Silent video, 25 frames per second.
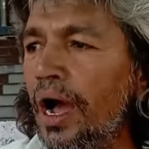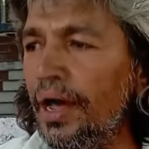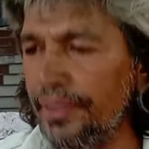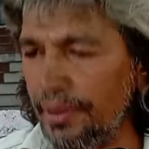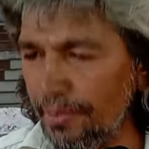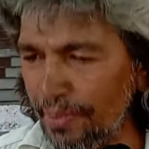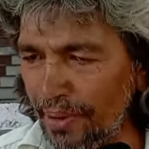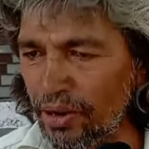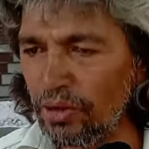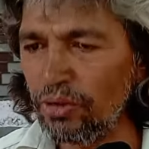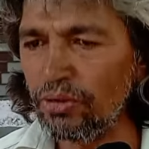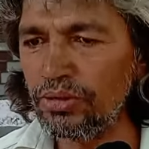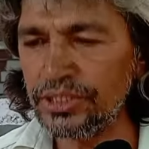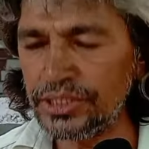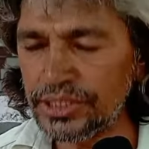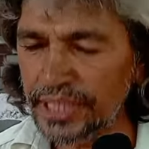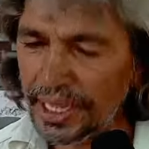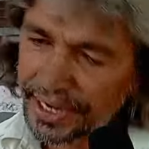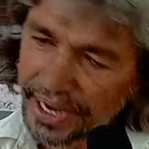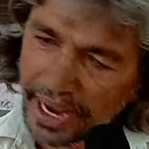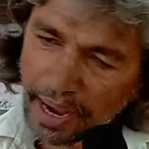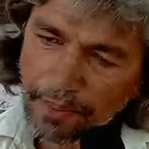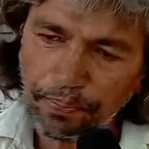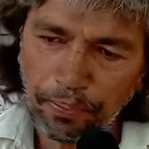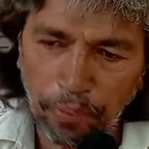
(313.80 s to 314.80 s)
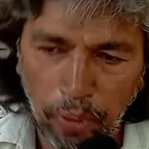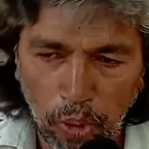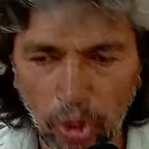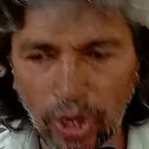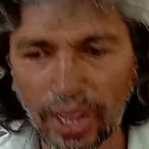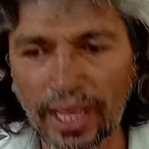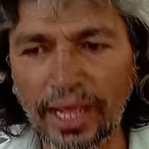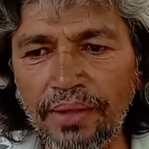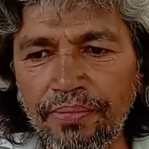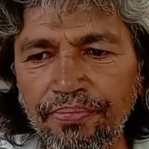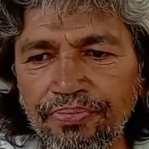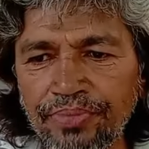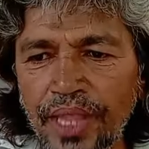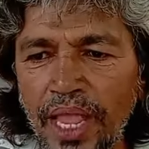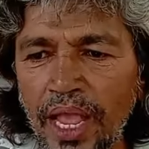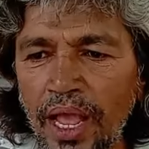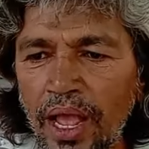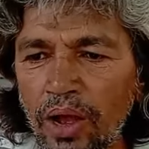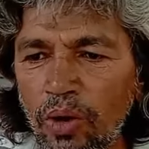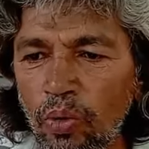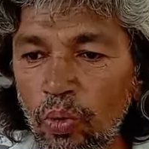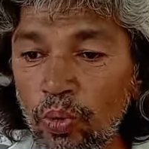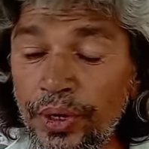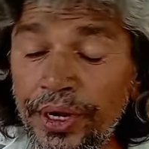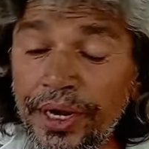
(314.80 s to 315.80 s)
அந்த படம் சரியாக போகல
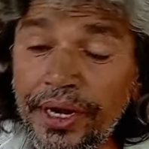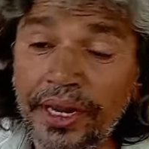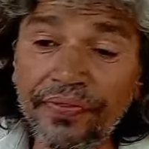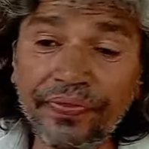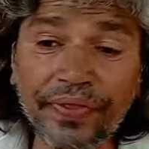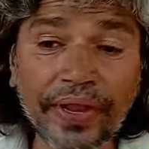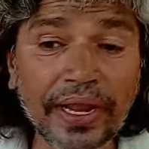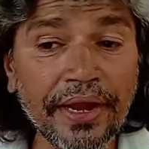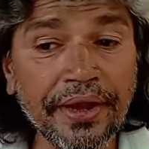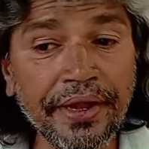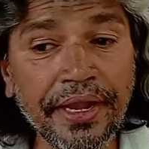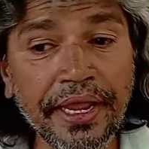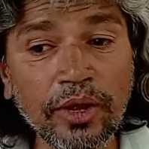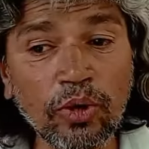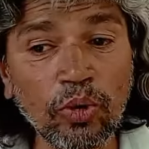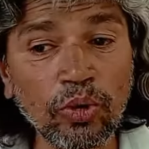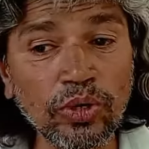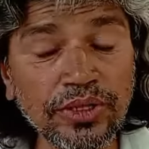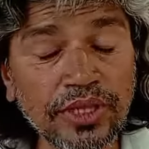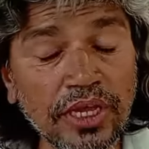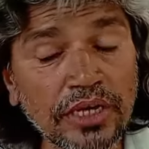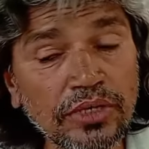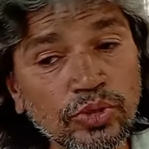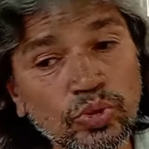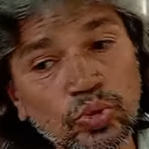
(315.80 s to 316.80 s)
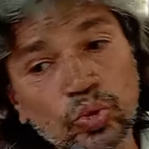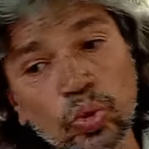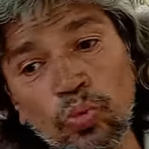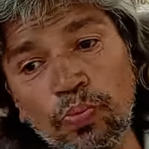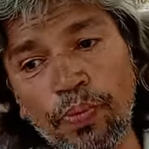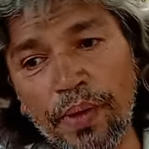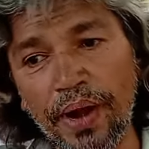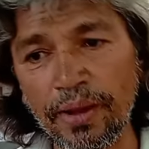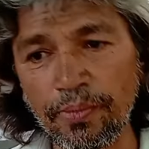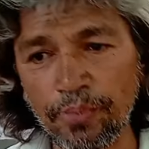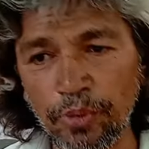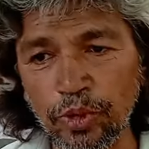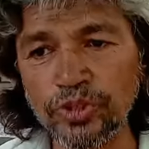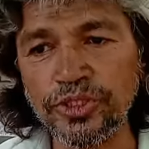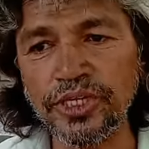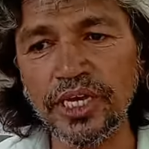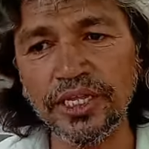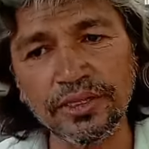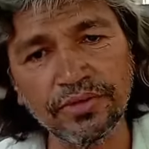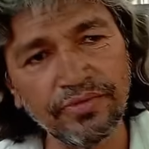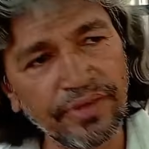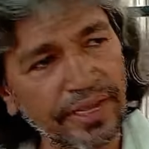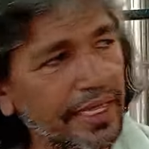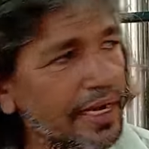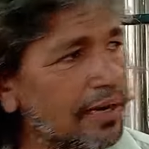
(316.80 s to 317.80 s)
உன்னிடத்தில் என்னை கொடுத்தேன் சூப்பராக போச்சு
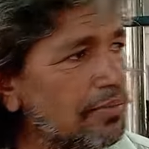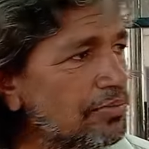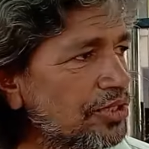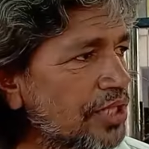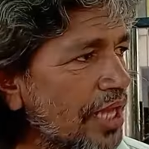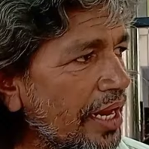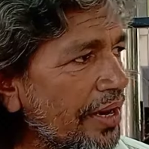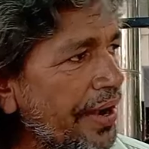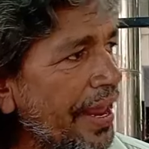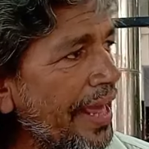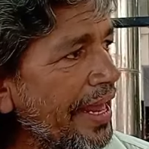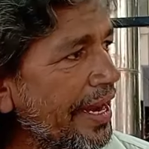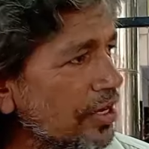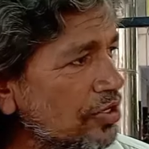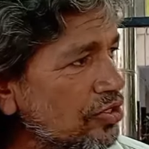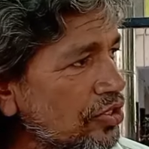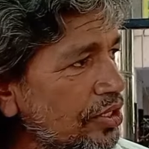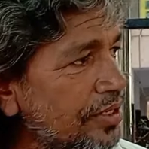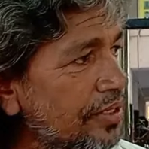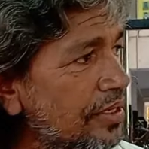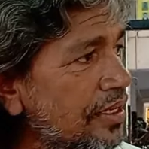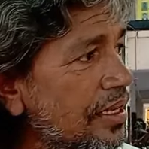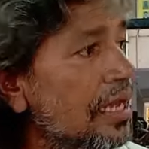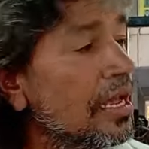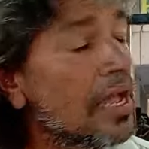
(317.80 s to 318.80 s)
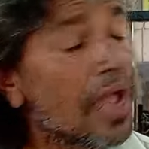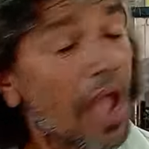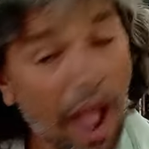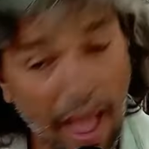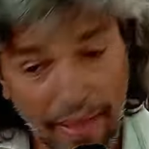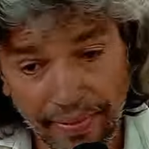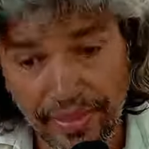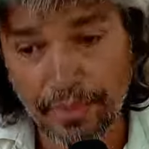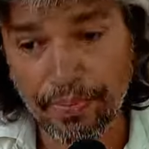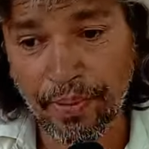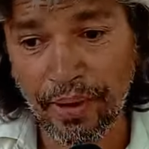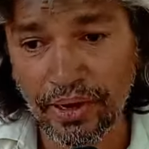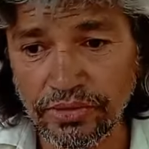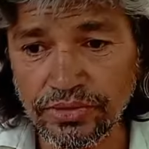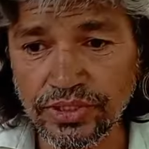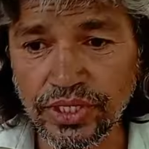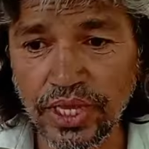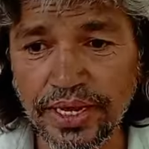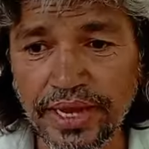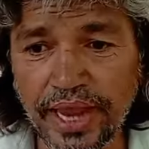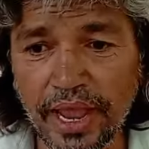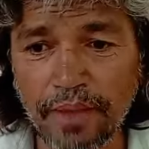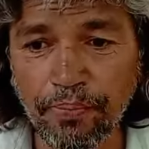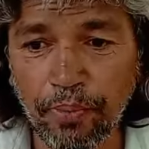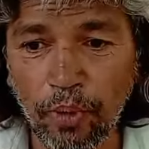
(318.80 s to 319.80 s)
அது விக்ரம் சார் டைரக்ஷனு அந்த படம்
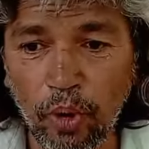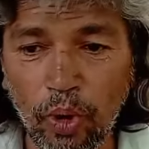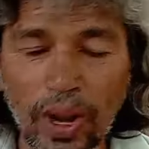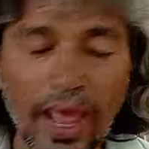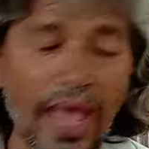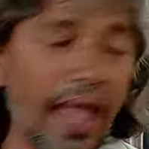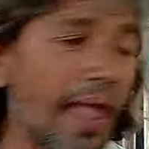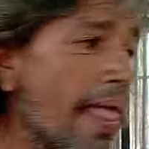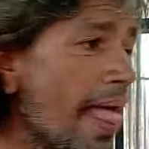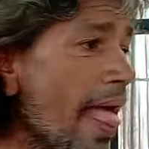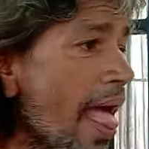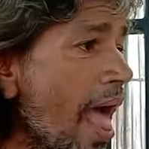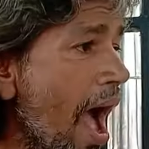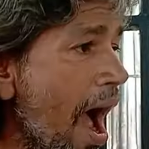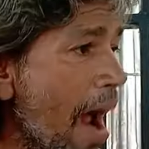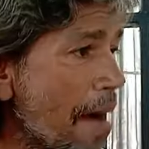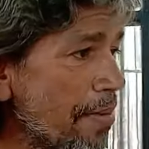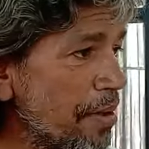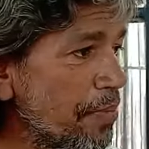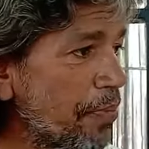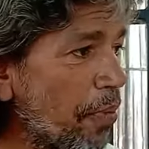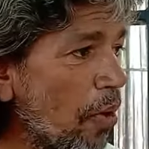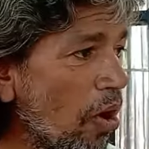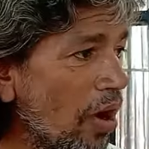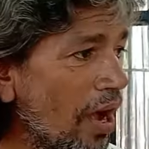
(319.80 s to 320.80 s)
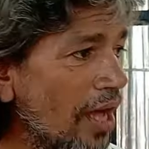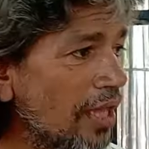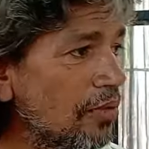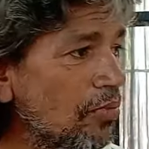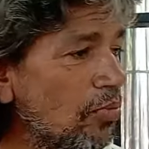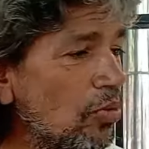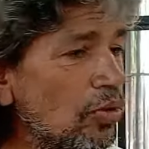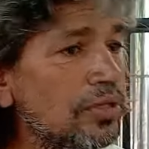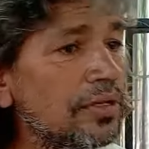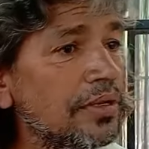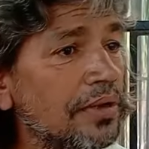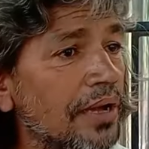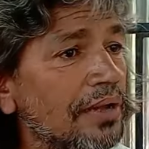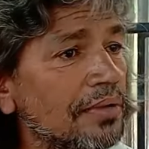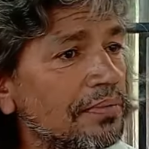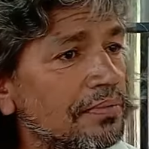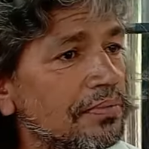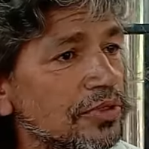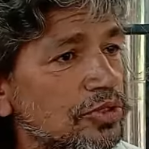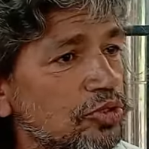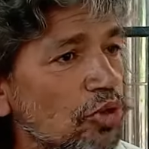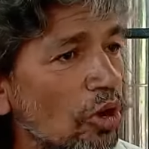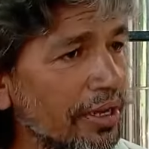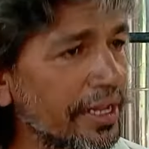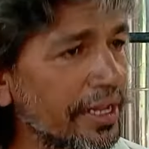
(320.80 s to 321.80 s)
சரியாக போகல அப்படி போகாத போது